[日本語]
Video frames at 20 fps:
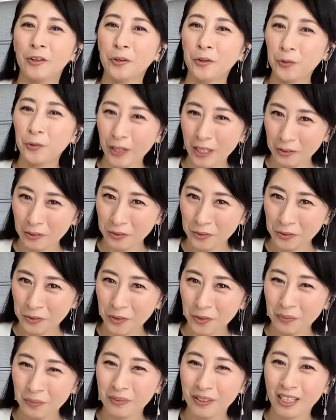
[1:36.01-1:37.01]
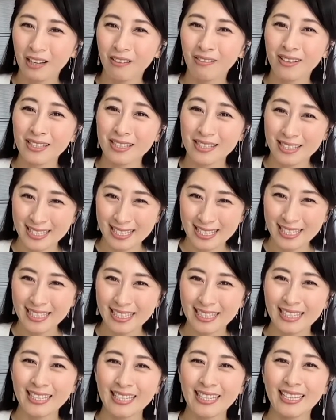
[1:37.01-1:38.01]
声のトーンも変わる
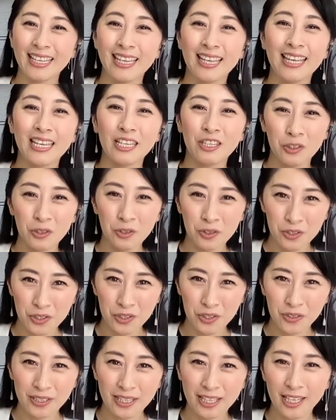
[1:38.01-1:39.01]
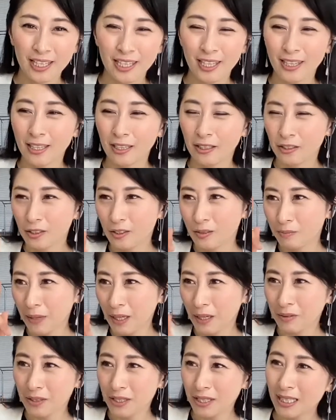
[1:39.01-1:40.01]
し、えー、表情だけでなく
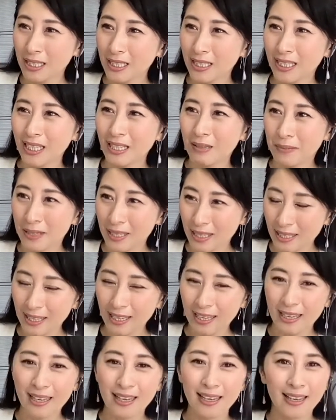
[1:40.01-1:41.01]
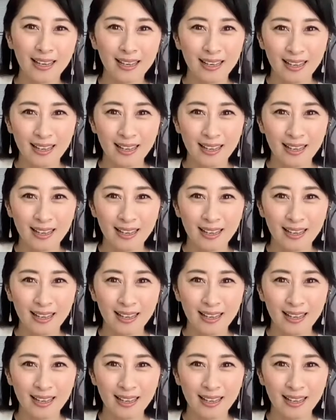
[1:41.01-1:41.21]
目をしっかり見て、